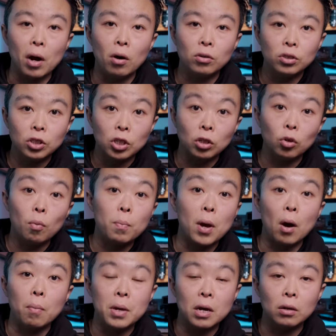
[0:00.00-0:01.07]
标，这都
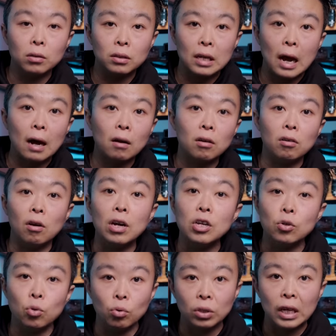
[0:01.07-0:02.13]
表明它可
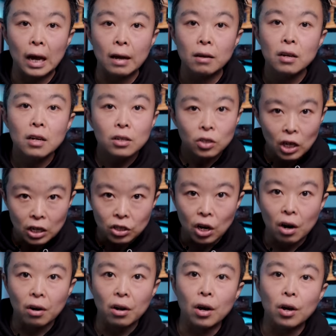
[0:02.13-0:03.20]
以充电。这
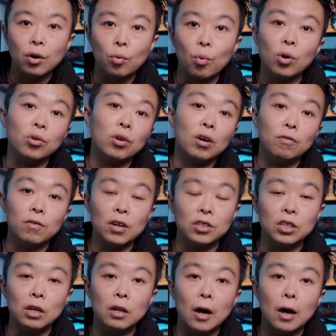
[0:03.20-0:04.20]
下呢我就更放心